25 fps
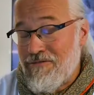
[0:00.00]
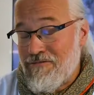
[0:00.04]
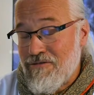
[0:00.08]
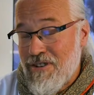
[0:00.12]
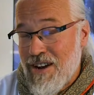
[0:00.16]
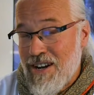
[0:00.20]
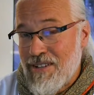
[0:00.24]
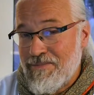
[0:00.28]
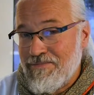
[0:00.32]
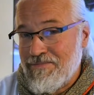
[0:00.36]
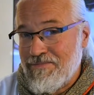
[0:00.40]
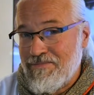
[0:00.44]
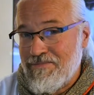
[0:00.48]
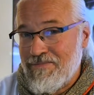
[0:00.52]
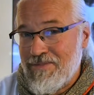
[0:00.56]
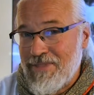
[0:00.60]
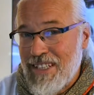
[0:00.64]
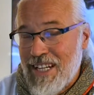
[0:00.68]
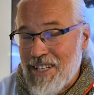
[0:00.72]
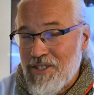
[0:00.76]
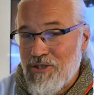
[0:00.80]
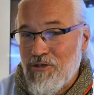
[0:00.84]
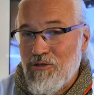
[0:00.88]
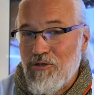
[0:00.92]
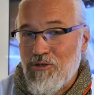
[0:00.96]
fois,
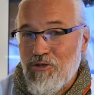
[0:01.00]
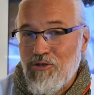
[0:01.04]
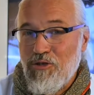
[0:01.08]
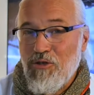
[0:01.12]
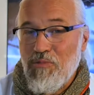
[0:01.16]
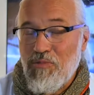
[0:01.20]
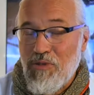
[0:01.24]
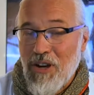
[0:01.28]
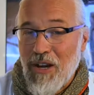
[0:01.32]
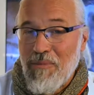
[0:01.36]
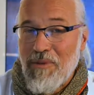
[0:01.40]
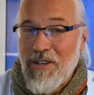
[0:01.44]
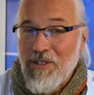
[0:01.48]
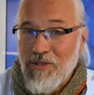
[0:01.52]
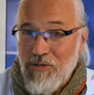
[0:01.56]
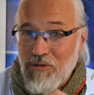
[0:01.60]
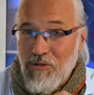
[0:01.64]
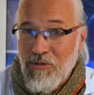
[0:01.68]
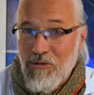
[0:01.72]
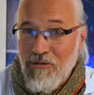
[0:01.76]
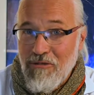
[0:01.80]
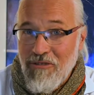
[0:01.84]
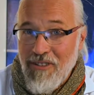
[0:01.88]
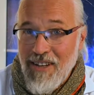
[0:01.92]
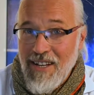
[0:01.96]
la solution pourrait bien se
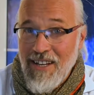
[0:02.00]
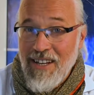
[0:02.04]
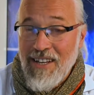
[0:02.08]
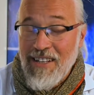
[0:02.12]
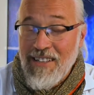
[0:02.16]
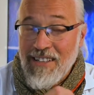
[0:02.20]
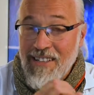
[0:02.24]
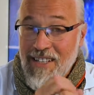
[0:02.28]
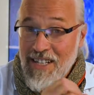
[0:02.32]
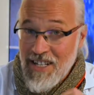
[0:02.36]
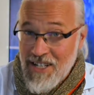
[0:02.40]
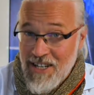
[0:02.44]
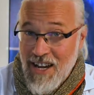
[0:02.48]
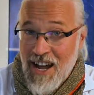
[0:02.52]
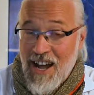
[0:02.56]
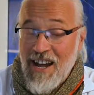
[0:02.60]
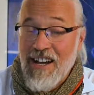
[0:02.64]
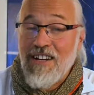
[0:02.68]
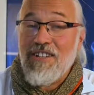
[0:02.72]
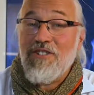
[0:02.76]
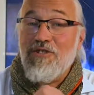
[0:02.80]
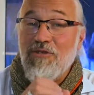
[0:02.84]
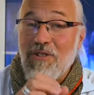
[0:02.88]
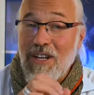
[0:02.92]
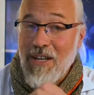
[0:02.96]
trouver
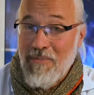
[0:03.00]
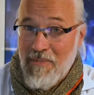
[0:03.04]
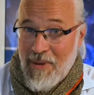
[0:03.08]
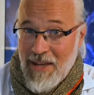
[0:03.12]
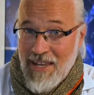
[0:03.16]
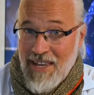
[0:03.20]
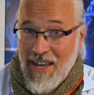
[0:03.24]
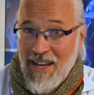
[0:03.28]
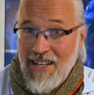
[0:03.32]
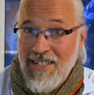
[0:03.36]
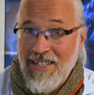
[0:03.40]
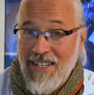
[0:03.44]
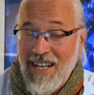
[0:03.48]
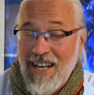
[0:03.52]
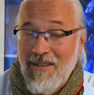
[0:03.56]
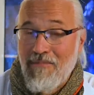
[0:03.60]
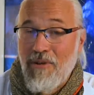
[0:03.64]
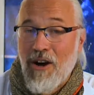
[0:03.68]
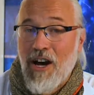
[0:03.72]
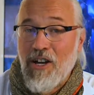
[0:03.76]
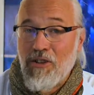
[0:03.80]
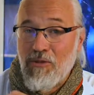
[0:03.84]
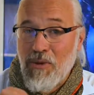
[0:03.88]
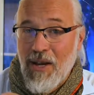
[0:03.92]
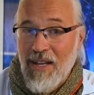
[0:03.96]
déjà sur les paillasses des
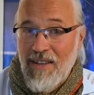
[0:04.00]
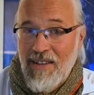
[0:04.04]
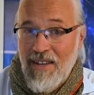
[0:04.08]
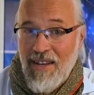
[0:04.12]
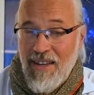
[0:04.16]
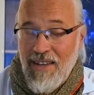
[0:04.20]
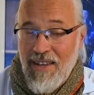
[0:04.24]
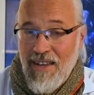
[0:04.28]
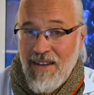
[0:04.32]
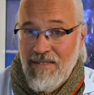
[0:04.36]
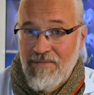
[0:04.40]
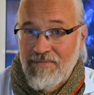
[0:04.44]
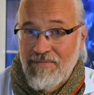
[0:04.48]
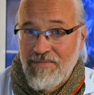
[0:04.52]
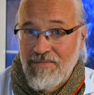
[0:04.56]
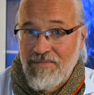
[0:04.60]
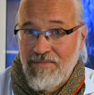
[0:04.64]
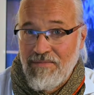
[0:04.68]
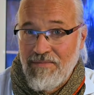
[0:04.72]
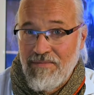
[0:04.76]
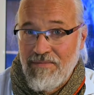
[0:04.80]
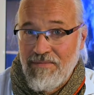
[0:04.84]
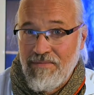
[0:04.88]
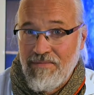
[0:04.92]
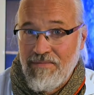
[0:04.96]
laboratoires terriens.
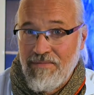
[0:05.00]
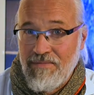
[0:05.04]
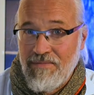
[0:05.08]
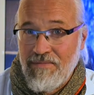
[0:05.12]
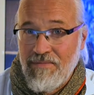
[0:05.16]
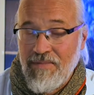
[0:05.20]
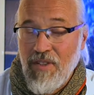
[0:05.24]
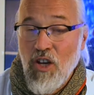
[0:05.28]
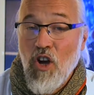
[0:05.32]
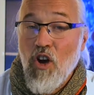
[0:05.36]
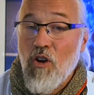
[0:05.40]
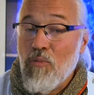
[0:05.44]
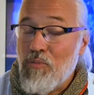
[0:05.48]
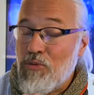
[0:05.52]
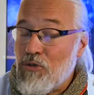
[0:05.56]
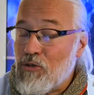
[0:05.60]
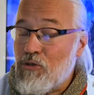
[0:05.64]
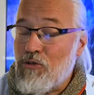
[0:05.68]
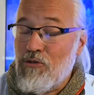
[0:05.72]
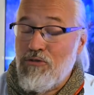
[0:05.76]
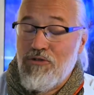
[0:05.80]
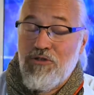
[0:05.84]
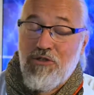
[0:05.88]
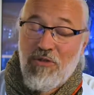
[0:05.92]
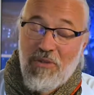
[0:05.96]
Pour
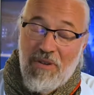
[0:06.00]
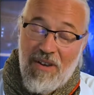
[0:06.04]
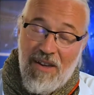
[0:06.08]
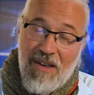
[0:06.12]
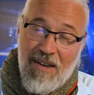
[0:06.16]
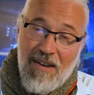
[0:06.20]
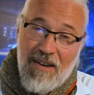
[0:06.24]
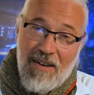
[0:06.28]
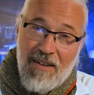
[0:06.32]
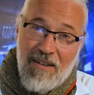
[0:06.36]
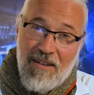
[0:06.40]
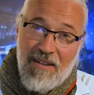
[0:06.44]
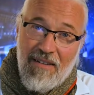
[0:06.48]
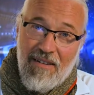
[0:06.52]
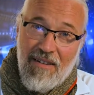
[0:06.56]
construire,